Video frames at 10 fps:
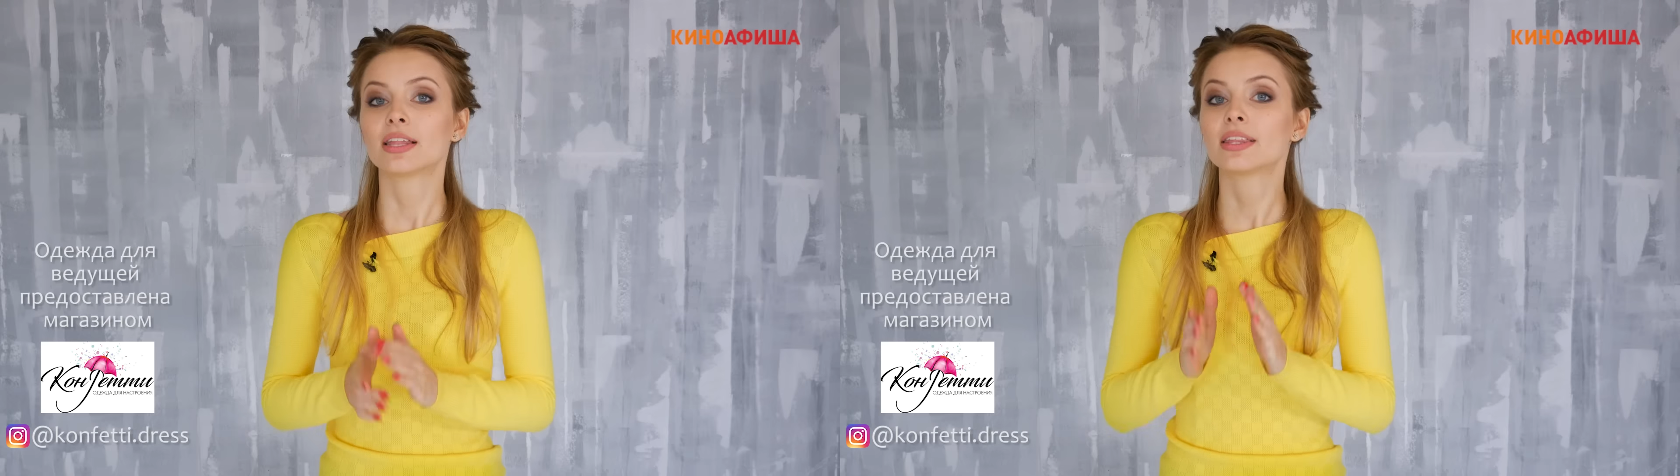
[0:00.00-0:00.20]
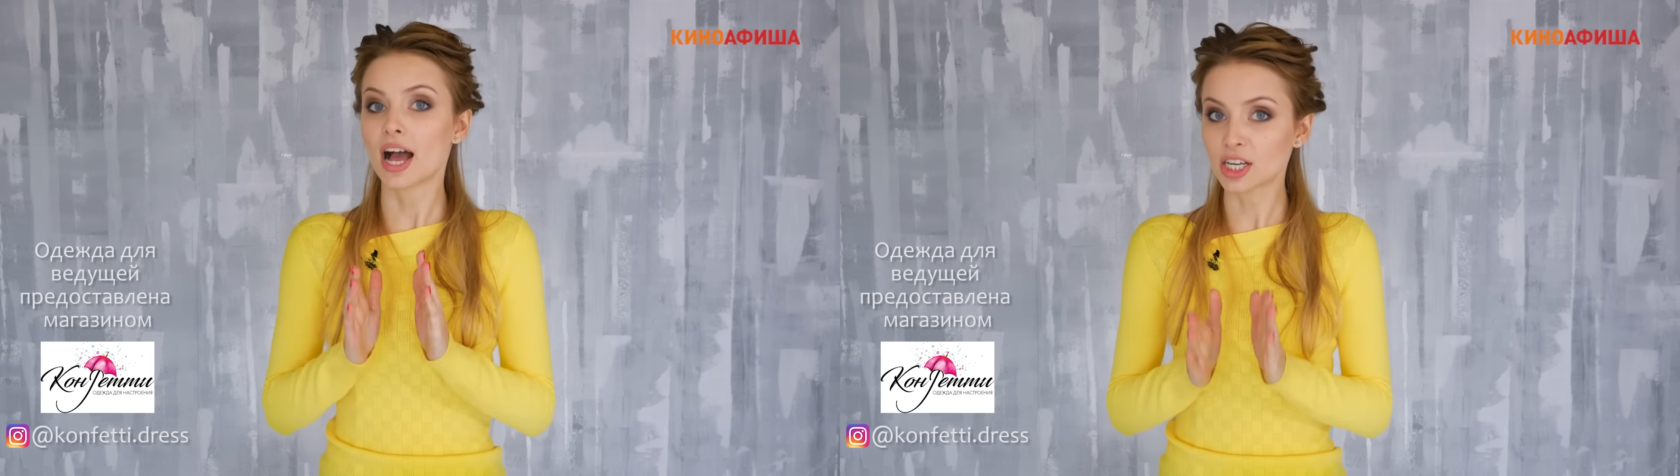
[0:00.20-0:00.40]

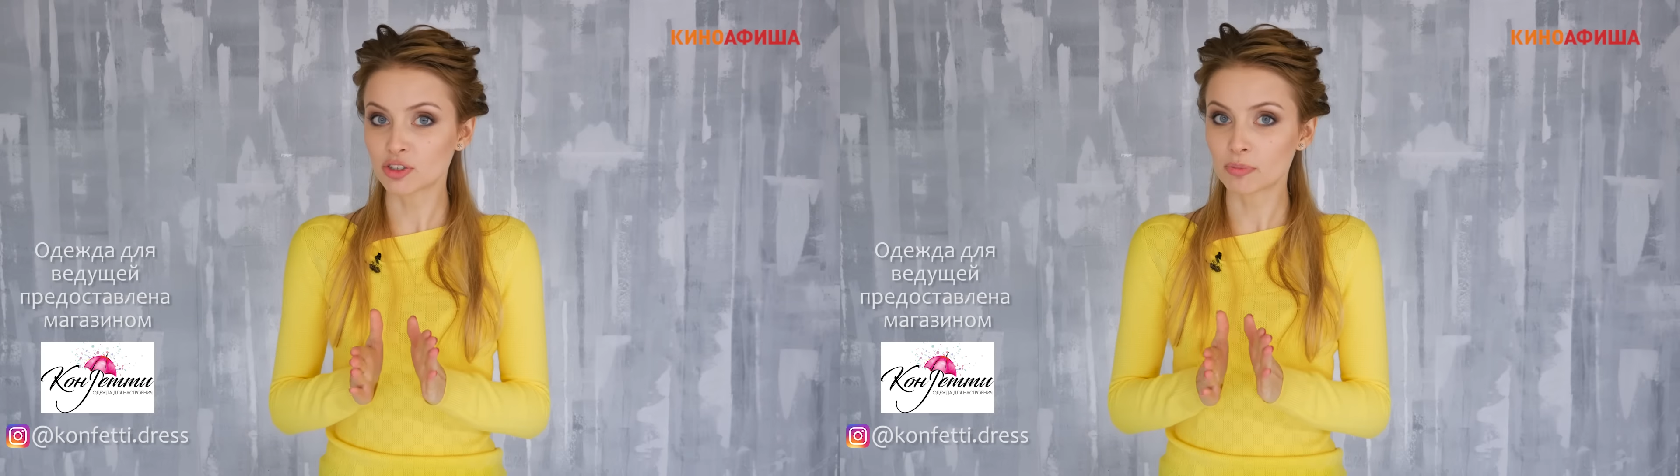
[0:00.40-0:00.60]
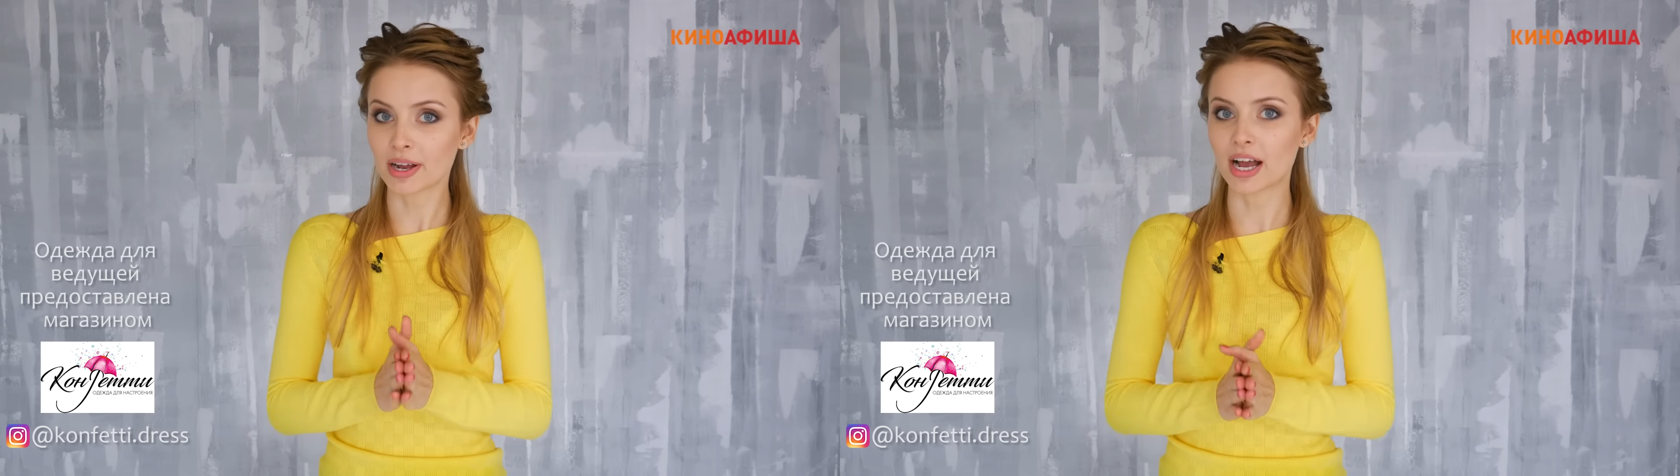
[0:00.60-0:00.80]
Также
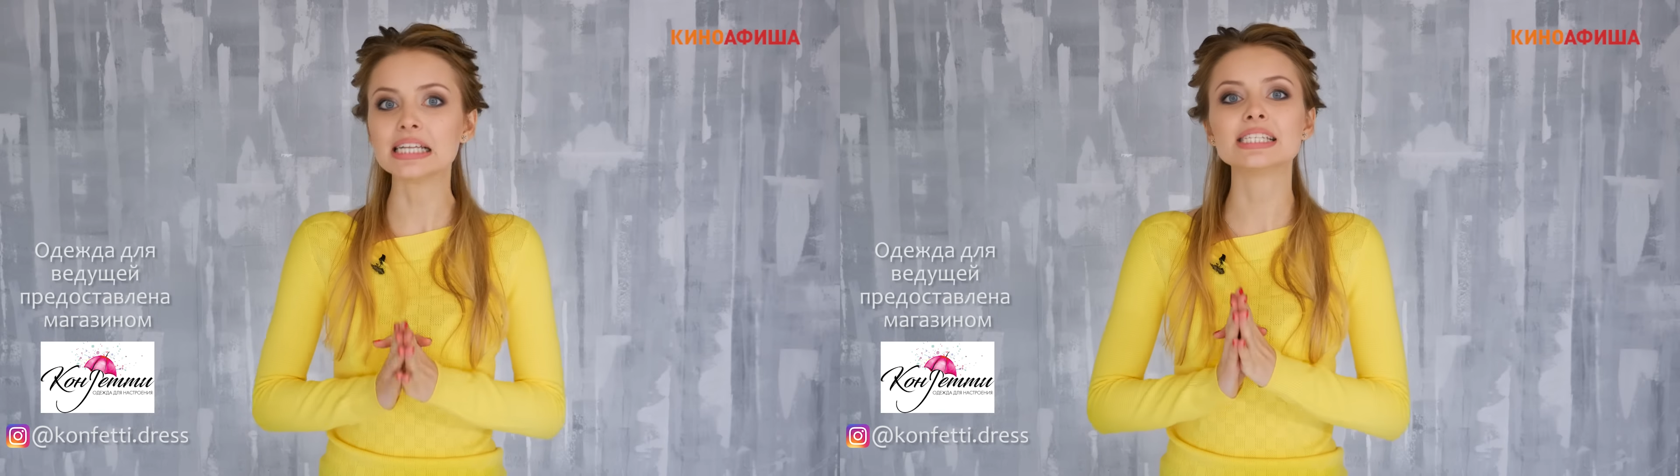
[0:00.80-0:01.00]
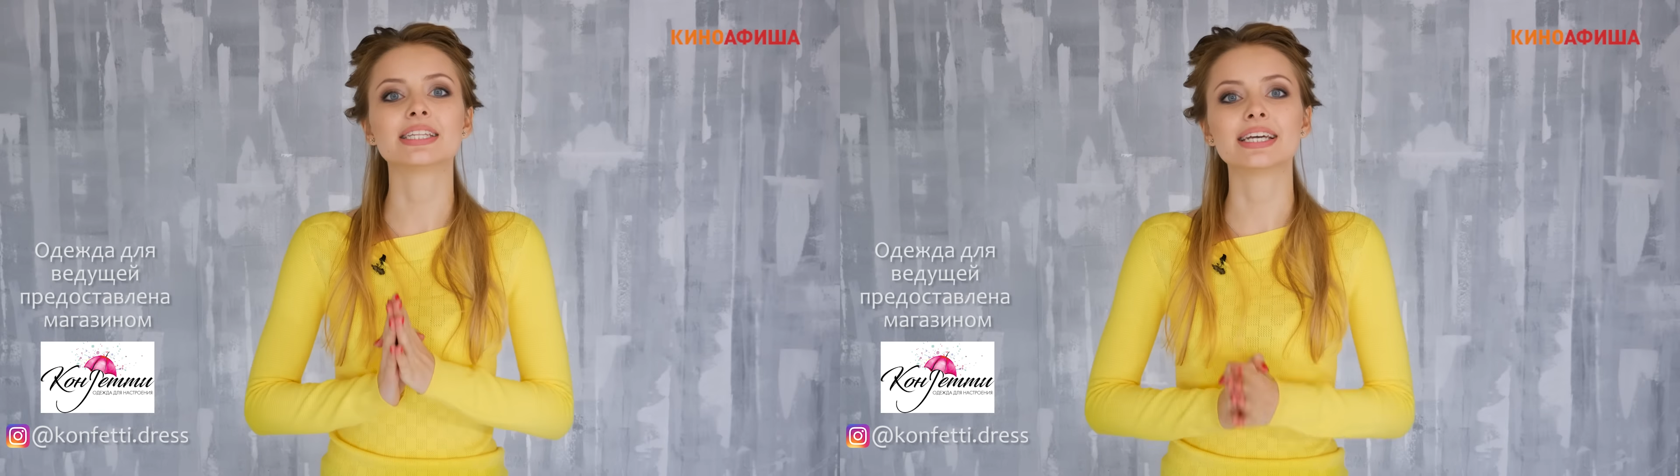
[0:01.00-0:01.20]
в
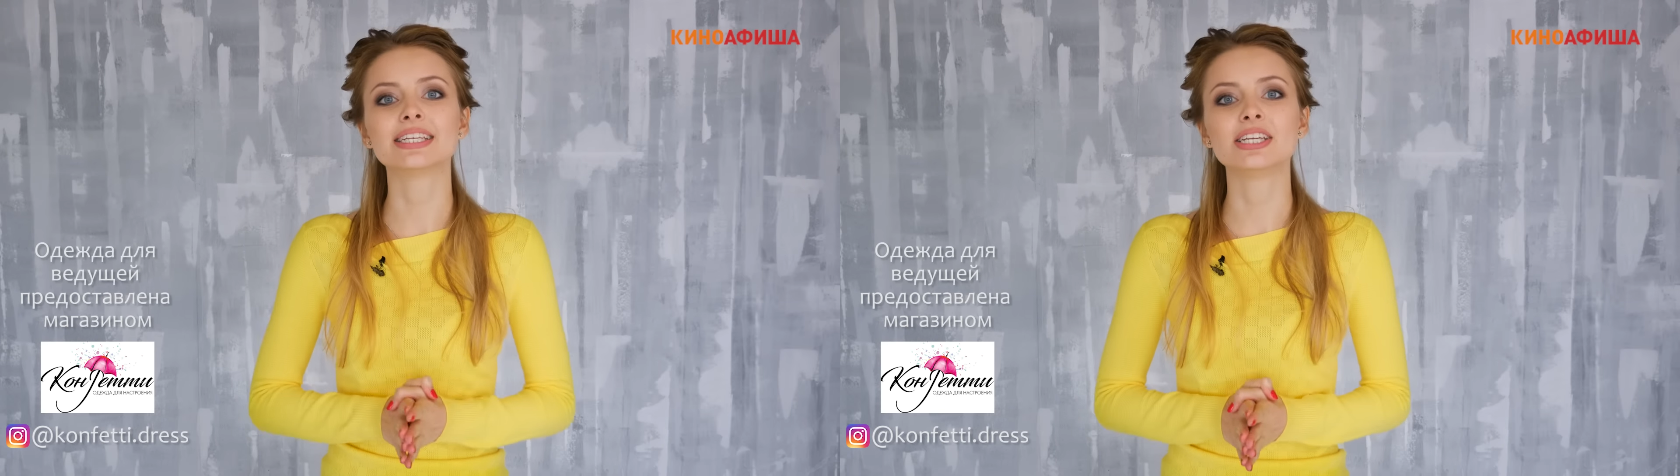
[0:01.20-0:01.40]
прокате на этой